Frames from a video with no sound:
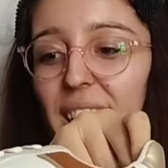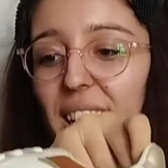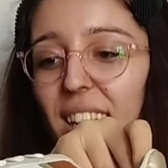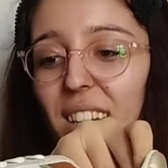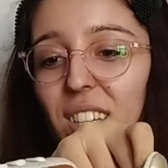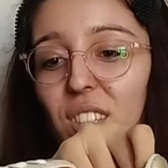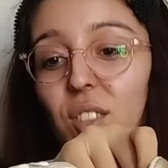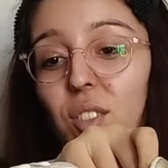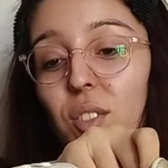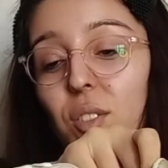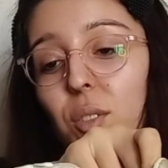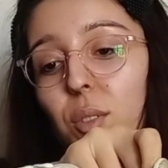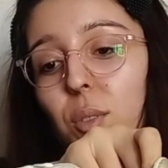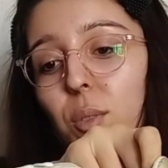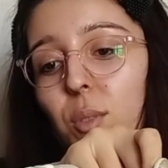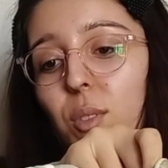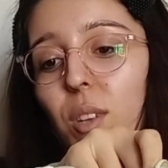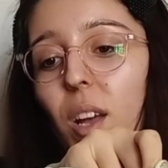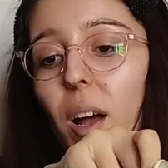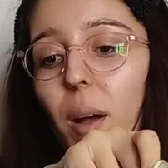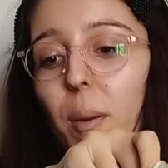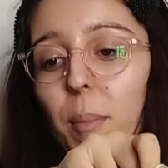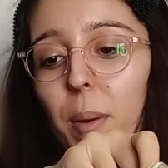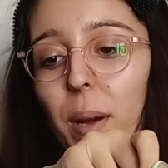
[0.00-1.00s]
aşırı
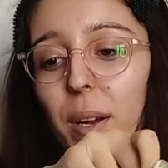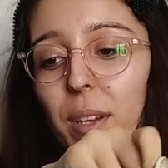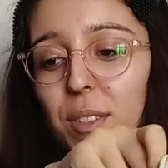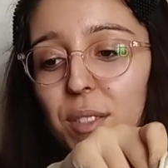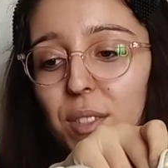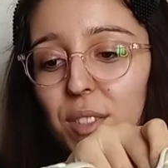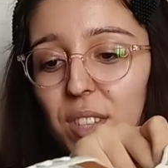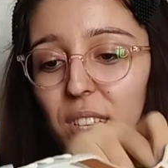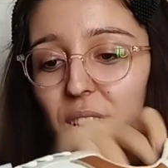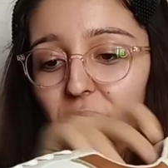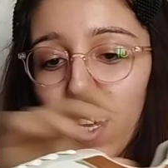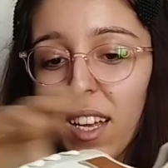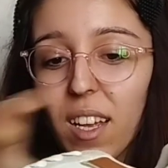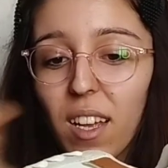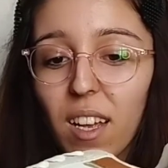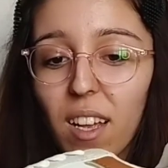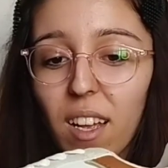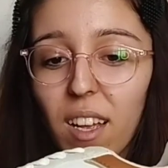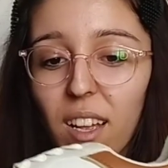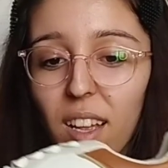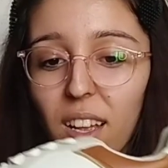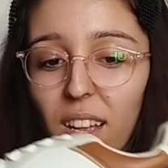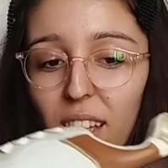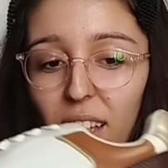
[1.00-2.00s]
güzel bence.
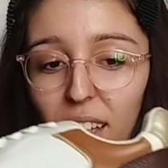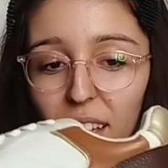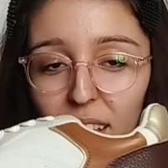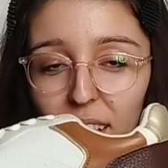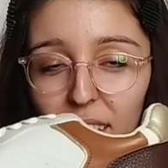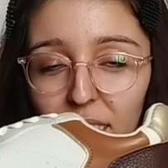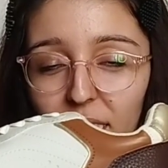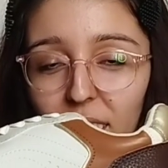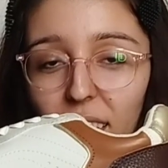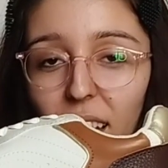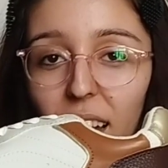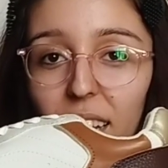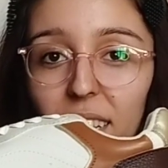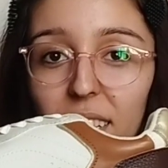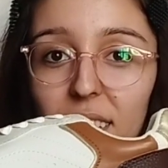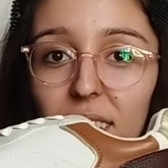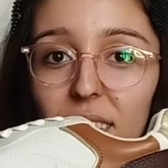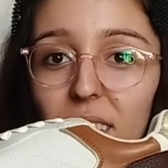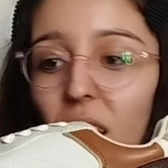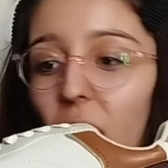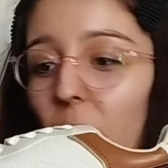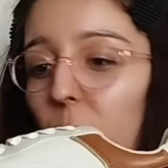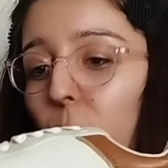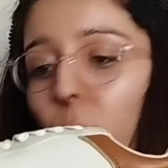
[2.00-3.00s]
Yani
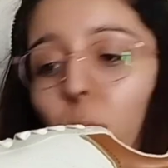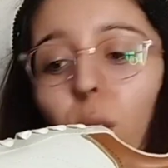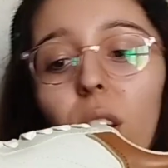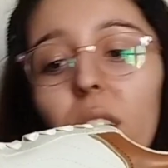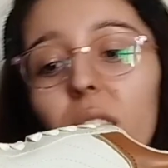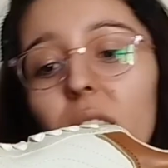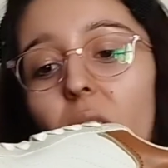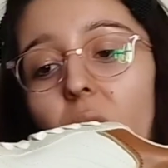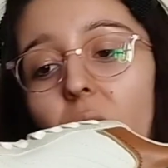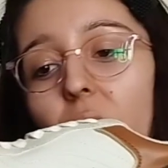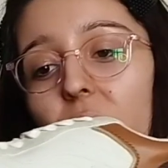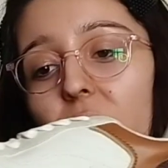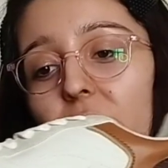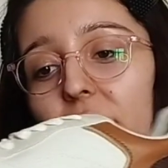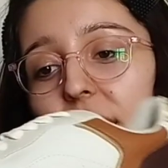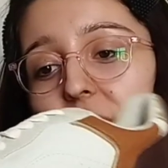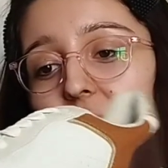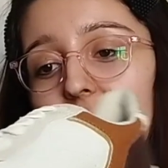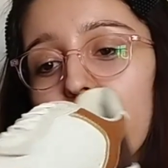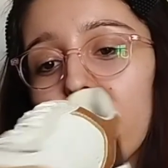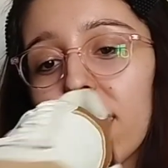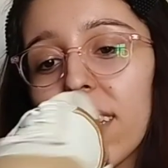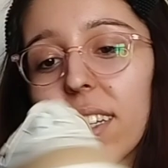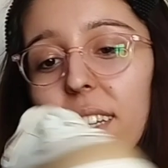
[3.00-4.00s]
tam böyle
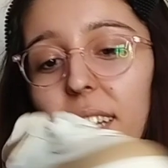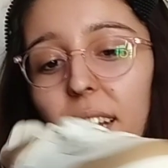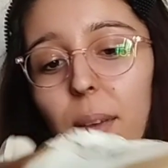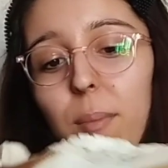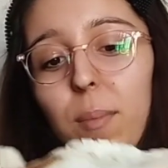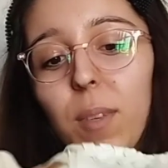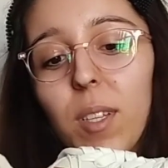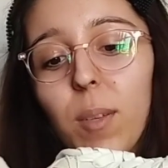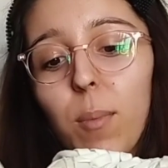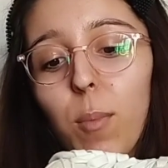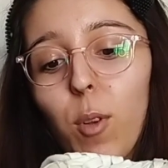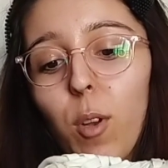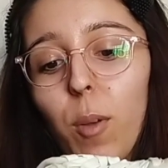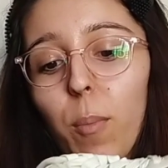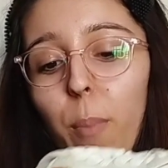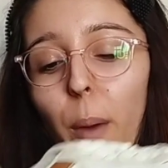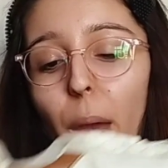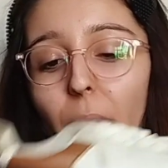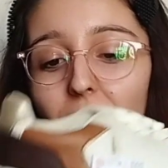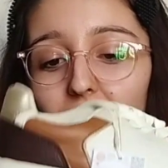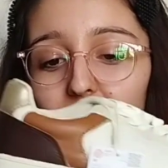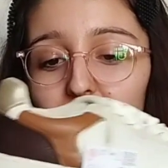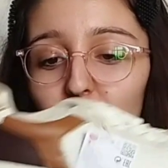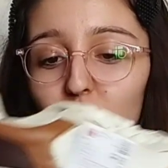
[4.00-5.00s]
kahverengi krem ya da böyle
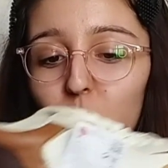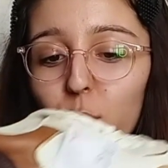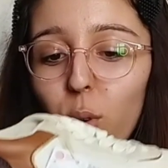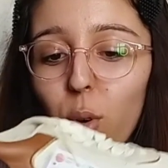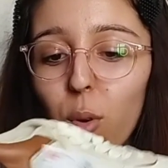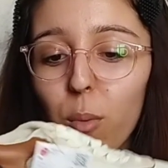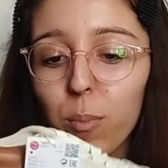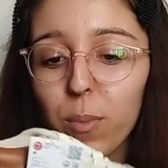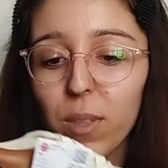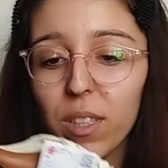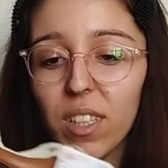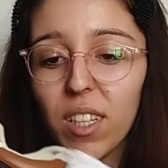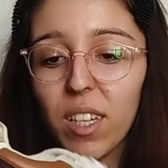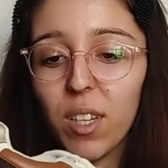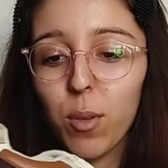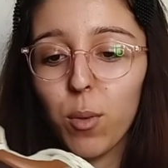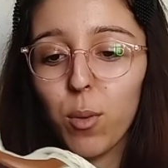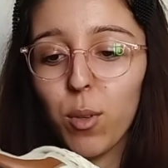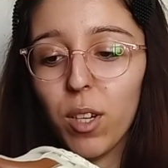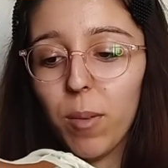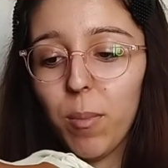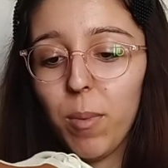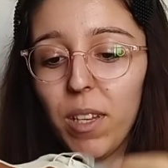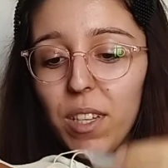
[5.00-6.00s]
beyaz kombinlere
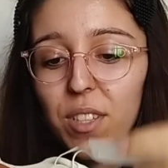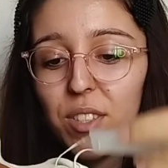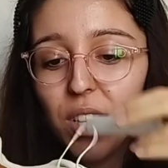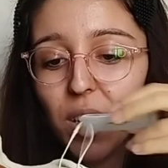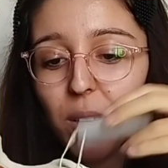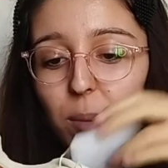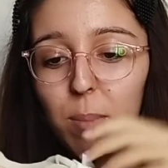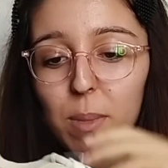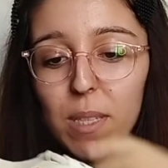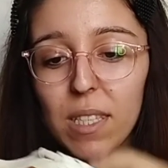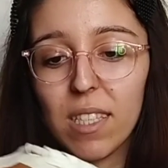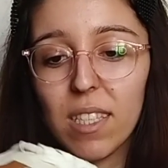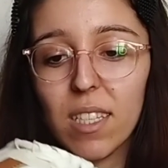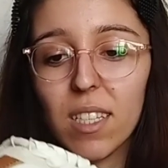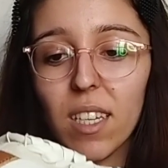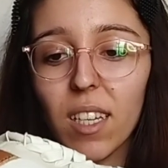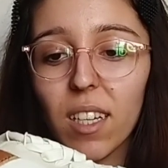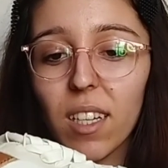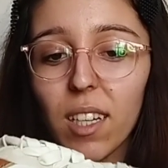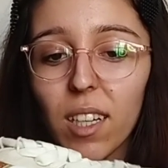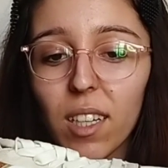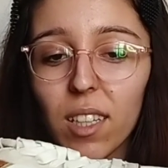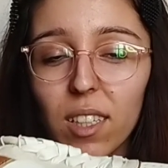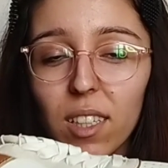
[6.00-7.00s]
uyabilecek bir
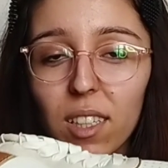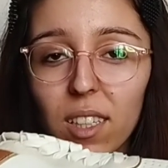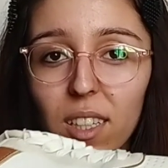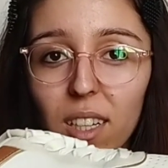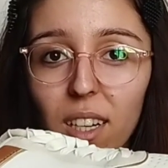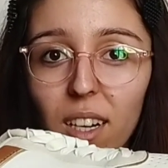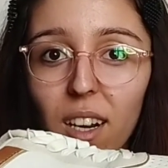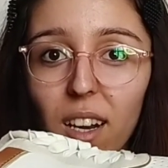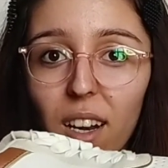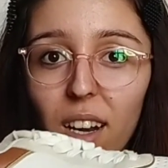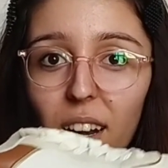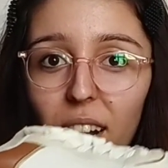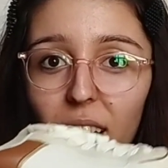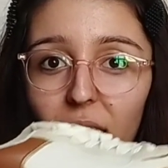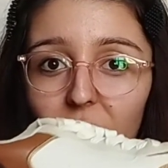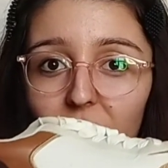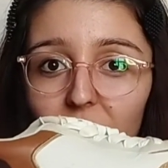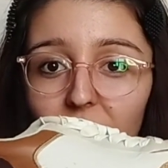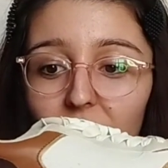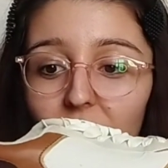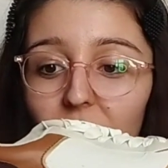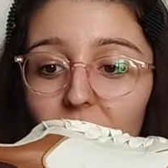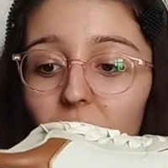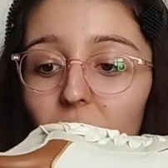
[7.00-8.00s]
sneaker.
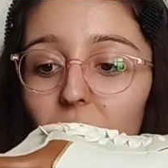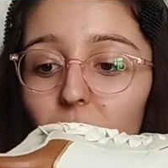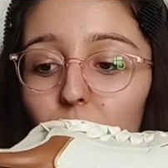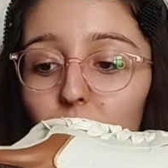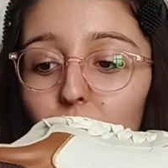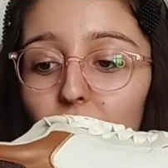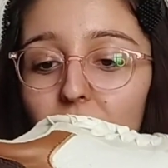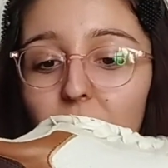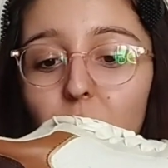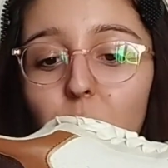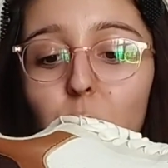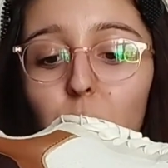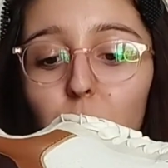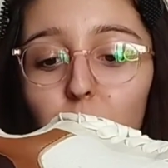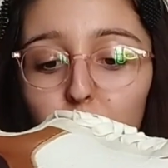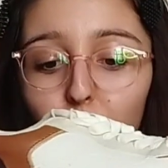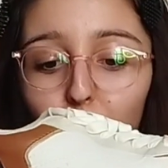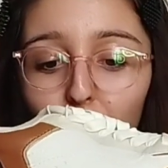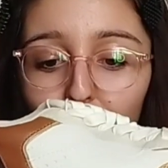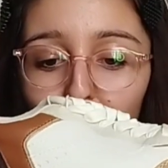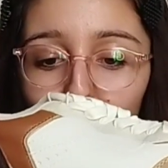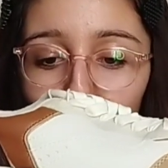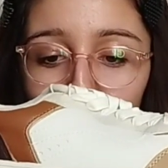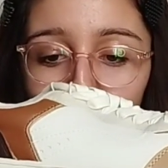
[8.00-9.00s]
Ben çok
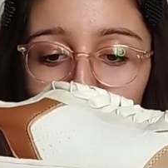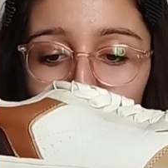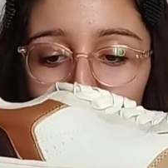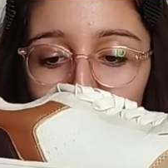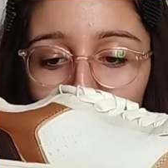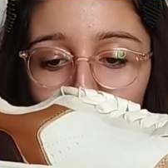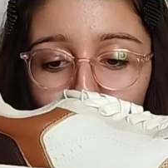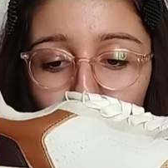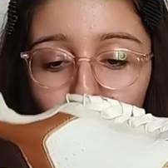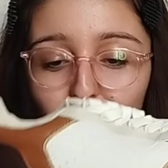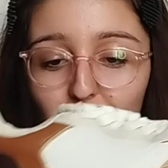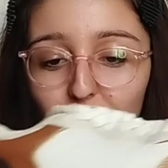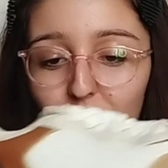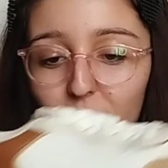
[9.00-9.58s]
beğendim.